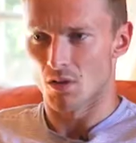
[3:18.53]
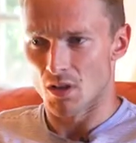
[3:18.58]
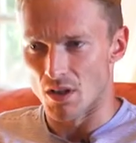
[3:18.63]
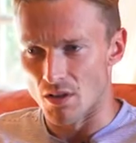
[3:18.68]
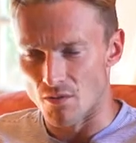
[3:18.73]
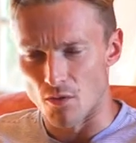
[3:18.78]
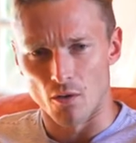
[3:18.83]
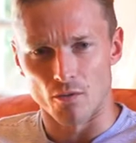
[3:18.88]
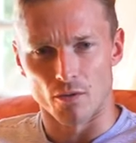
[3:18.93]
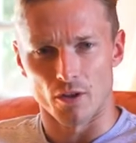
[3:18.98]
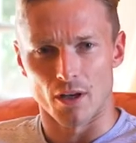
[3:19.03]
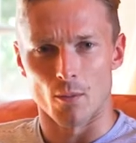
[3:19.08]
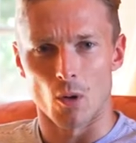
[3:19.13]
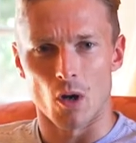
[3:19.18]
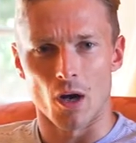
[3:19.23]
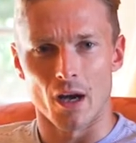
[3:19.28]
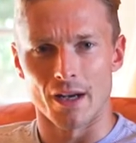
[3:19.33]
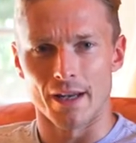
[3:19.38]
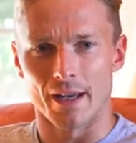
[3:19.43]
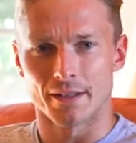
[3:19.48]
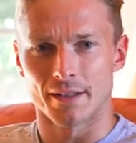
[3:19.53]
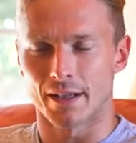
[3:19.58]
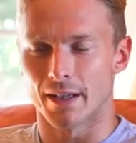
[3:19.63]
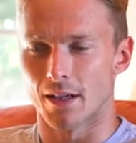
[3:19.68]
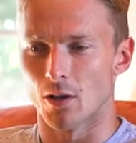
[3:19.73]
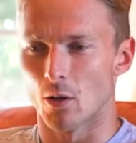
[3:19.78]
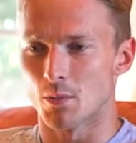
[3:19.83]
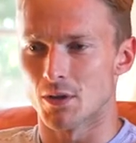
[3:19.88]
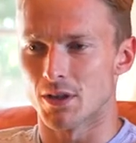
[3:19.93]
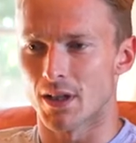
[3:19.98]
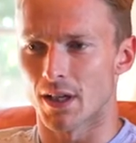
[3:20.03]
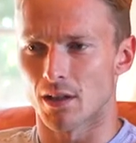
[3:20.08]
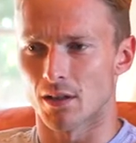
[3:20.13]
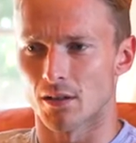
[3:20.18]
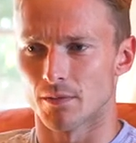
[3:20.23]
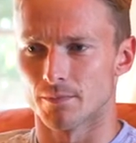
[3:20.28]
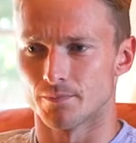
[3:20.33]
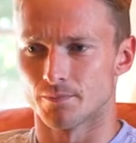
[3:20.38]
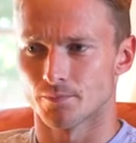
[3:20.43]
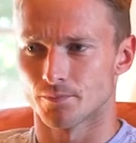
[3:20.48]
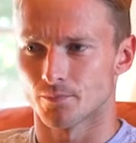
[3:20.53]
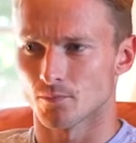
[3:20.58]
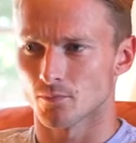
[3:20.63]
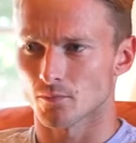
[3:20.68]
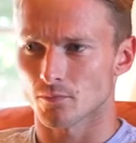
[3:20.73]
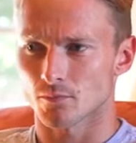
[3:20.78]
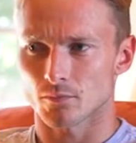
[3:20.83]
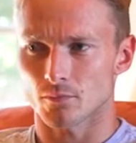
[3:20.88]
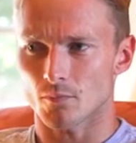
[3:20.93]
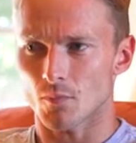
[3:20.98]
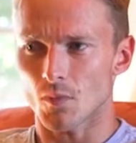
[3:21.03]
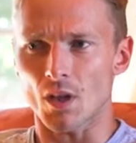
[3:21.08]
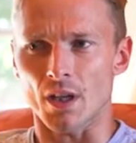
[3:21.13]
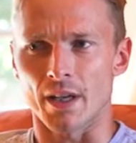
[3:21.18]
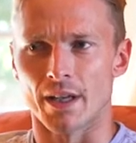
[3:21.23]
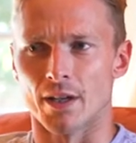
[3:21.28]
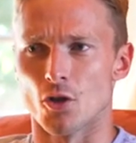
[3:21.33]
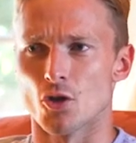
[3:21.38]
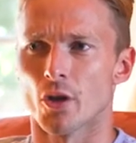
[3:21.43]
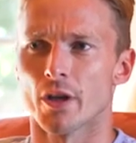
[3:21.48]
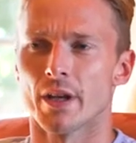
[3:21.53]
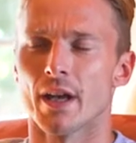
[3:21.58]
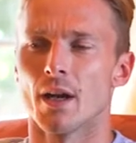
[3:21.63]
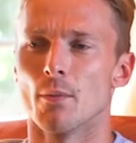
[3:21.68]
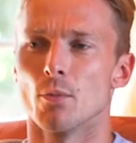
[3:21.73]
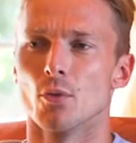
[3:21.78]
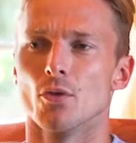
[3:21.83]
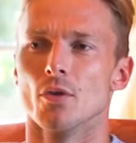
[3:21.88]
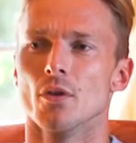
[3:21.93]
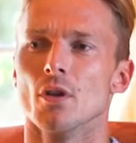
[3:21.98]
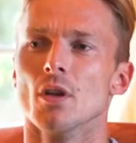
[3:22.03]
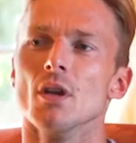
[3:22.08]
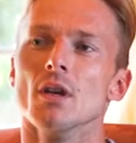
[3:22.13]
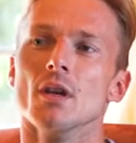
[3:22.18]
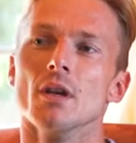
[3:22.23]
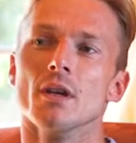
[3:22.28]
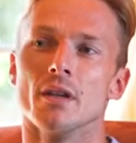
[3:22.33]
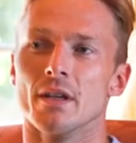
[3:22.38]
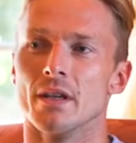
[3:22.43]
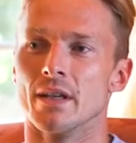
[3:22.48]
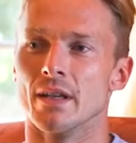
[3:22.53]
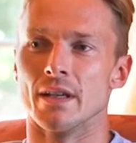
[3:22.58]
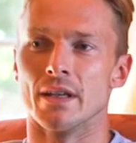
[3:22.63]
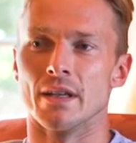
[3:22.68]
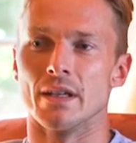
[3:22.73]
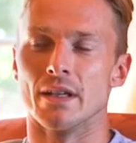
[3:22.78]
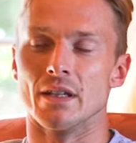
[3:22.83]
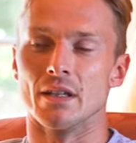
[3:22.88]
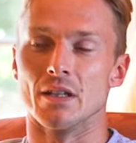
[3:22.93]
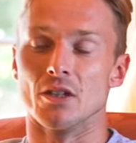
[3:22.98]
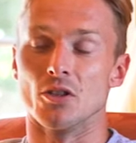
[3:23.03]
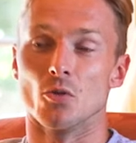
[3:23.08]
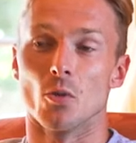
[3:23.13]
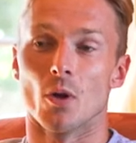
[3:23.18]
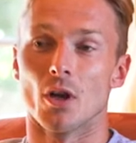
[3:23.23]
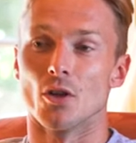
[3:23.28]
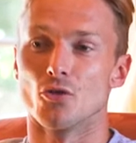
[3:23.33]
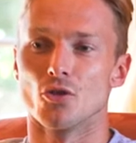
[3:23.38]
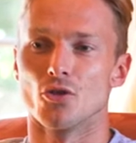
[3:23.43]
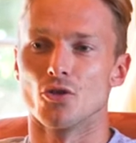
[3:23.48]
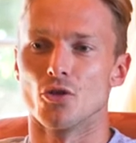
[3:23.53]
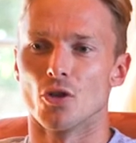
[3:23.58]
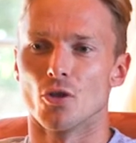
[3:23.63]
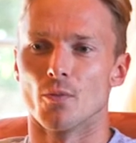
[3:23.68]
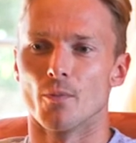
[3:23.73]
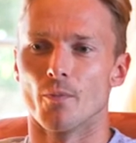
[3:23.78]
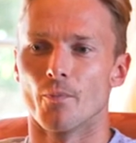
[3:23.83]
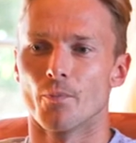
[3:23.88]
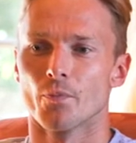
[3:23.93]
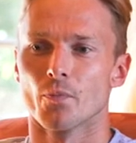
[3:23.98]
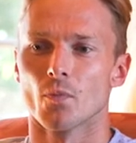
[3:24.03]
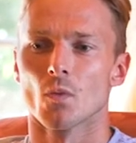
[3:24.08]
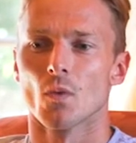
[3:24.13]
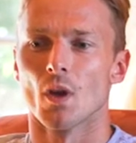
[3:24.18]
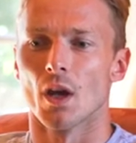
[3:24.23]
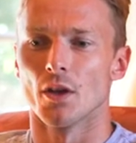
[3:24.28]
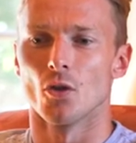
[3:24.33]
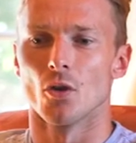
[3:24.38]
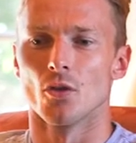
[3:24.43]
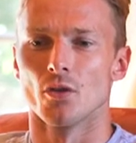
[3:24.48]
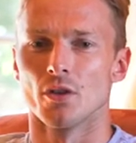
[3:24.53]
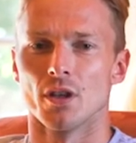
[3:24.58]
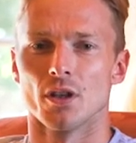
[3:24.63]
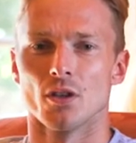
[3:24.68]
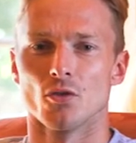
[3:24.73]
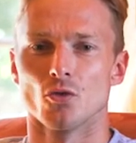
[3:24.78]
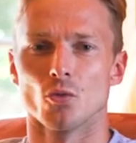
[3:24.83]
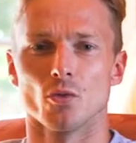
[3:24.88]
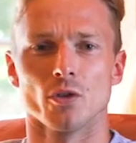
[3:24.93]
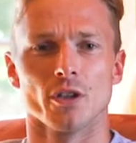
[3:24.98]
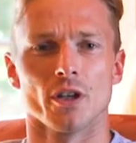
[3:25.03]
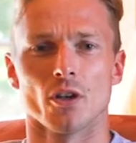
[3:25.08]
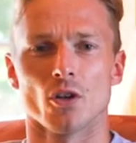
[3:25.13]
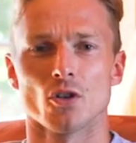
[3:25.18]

qui vont vraiment aller attaquer l'obstacle. Et le jockey a plus, il doit juste euh, attendre et soutenir